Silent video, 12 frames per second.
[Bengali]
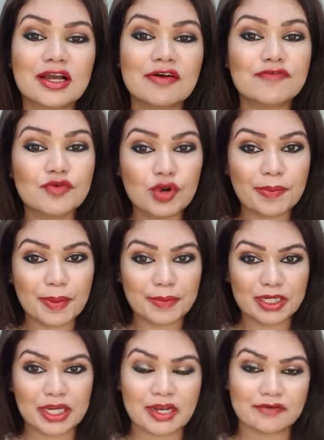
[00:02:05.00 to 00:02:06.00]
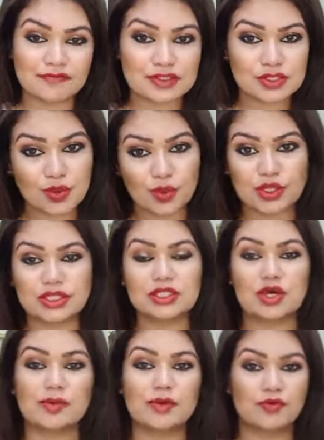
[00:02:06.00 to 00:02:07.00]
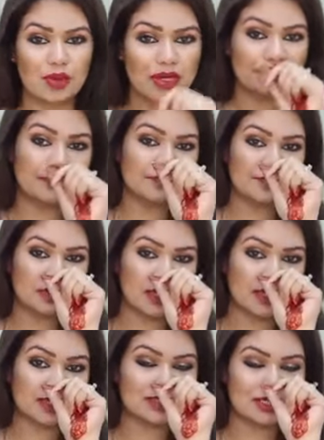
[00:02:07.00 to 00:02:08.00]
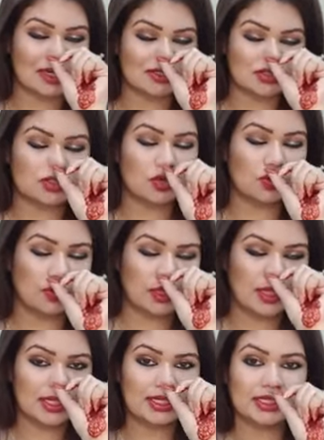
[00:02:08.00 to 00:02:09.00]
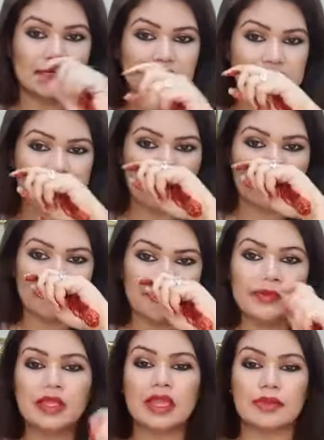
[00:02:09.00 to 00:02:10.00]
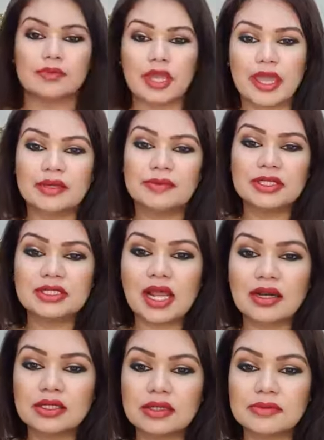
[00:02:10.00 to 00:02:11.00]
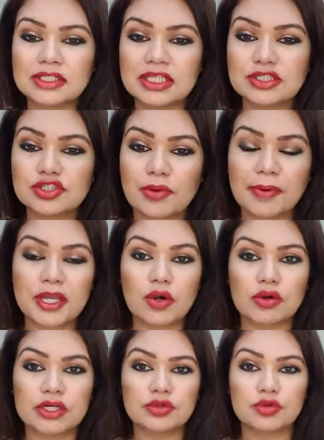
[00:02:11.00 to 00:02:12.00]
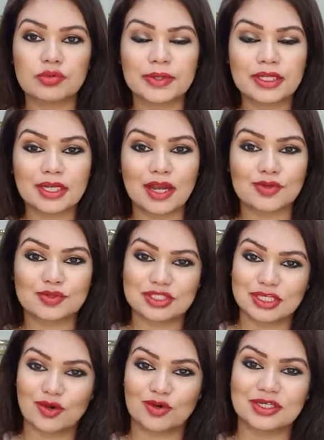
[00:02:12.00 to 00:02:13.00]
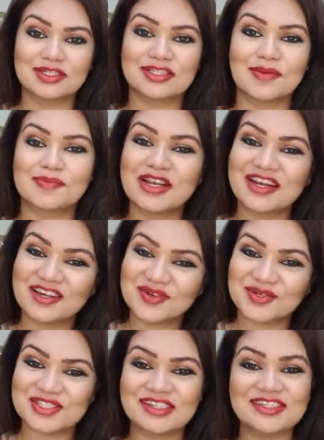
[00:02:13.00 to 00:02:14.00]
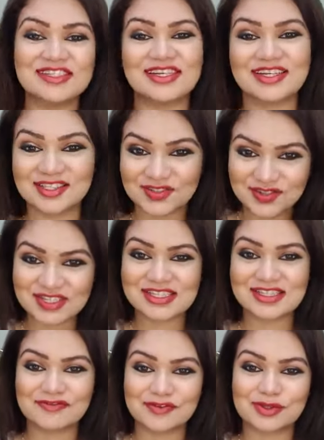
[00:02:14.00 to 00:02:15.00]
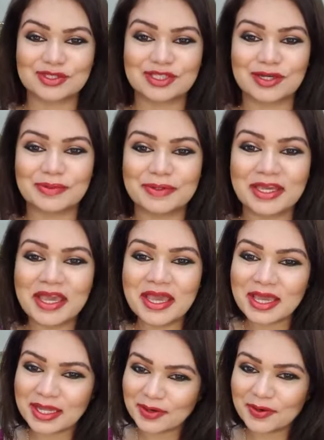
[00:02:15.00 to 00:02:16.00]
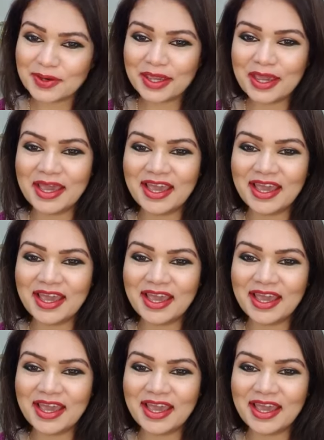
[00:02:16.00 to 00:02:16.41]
ঢাকা ফুল পেমেন্টটা অ্যাডভান্স করে দিতে হবে ওয়ান ফিফটি টাকা চার্জ সহ ঠিক আছে এবং একেবারে ঠান্ডা মাথায় সবাই অর্ডার করবেন কারণ যে অর্ডারটা আপনারা করছেন সেটা কিন্তু রিসিভ করতে হবে ওকে